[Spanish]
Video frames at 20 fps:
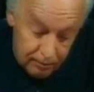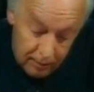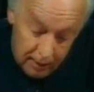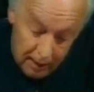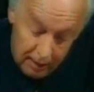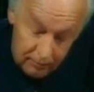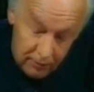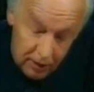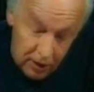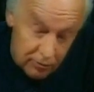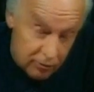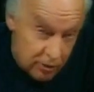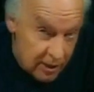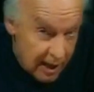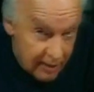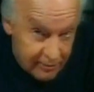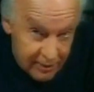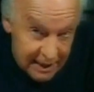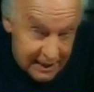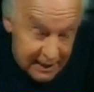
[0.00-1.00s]
me lo voy
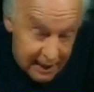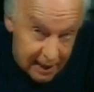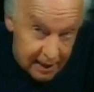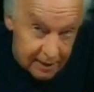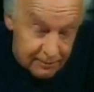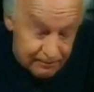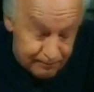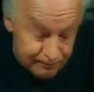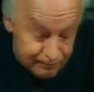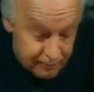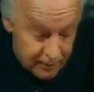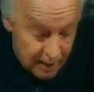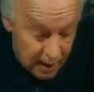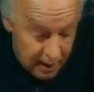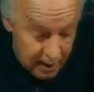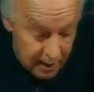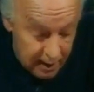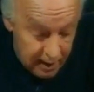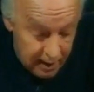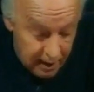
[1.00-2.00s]
a meter
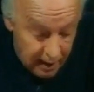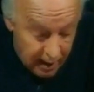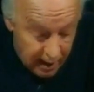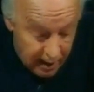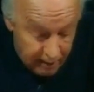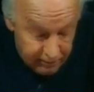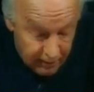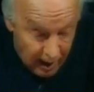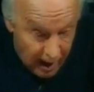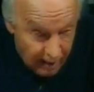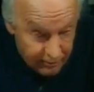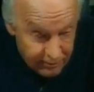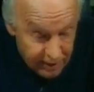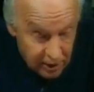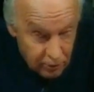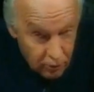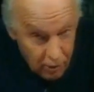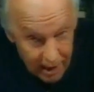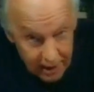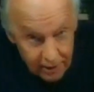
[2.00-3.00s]
a, mi
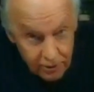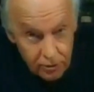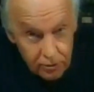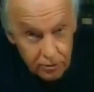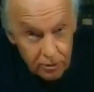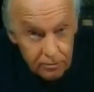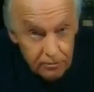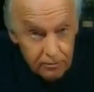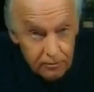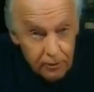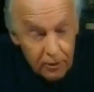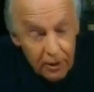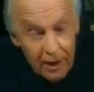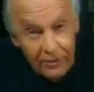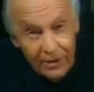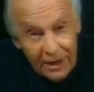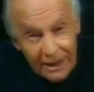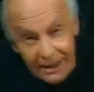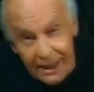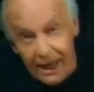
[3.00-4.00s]
cuarto, por la
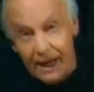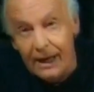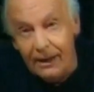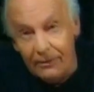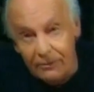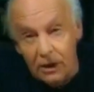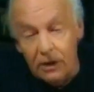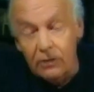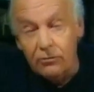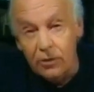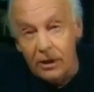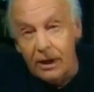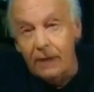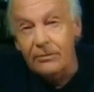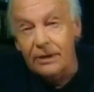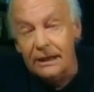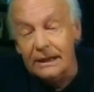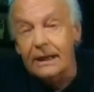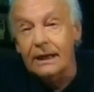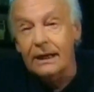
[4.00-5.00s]
ventana me lo voy a
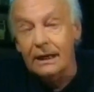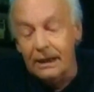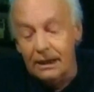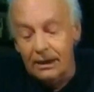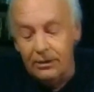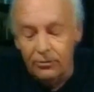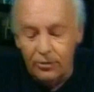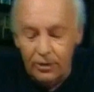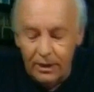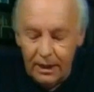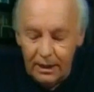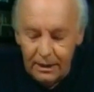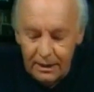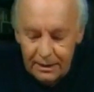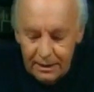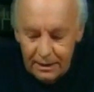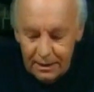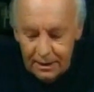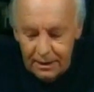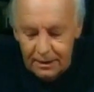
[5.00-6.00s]
meter y le voy a
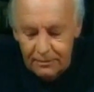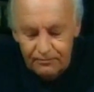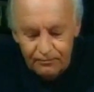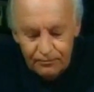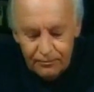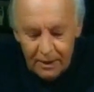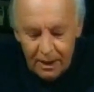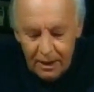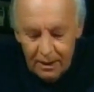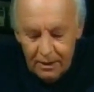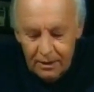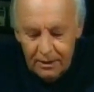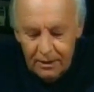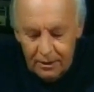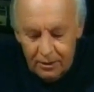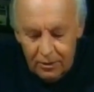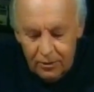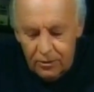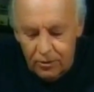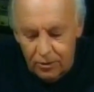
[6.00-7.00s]
decir,
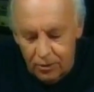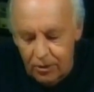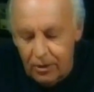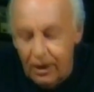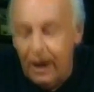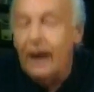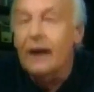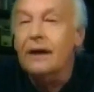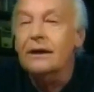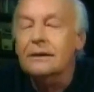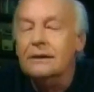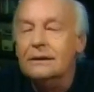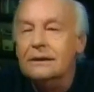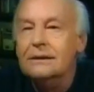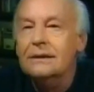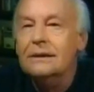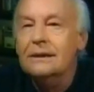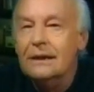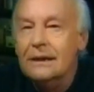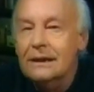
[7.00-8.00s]
hola,
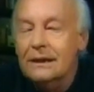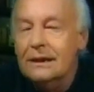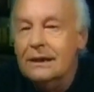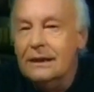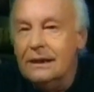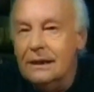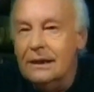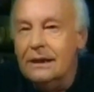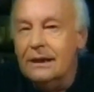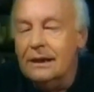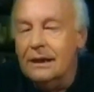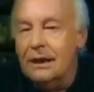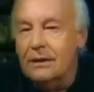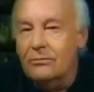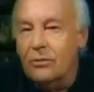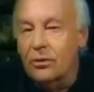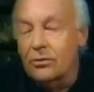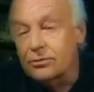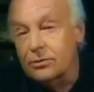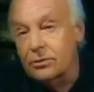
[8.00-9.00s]
y el
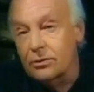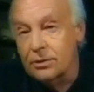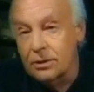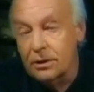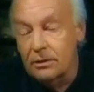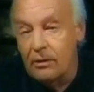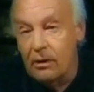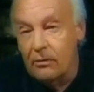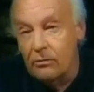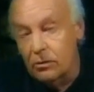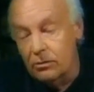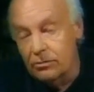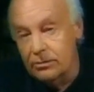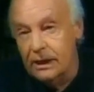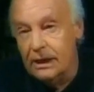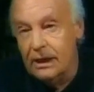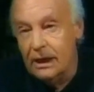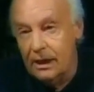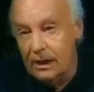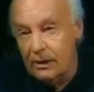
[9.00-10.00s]
monstruo se va a
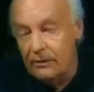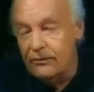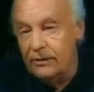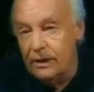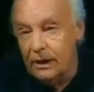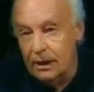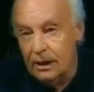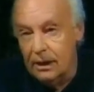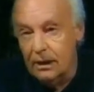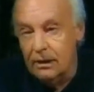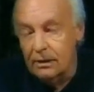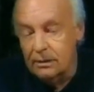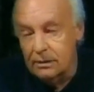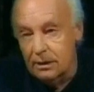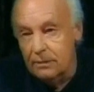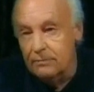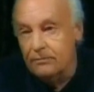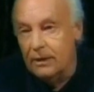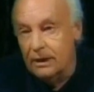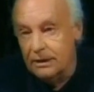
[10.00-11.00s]
volver al África
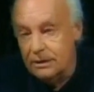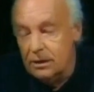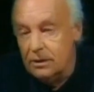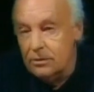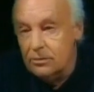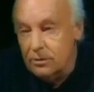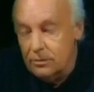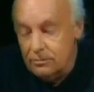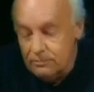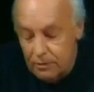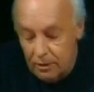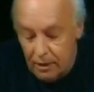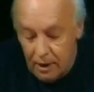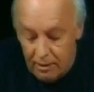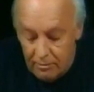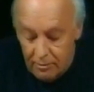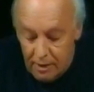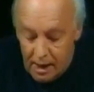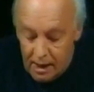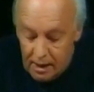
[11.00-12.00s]
despacito por
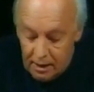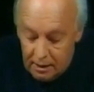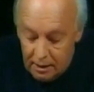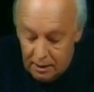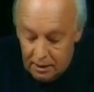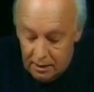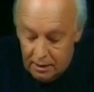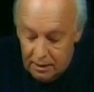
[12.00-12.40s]
la mar y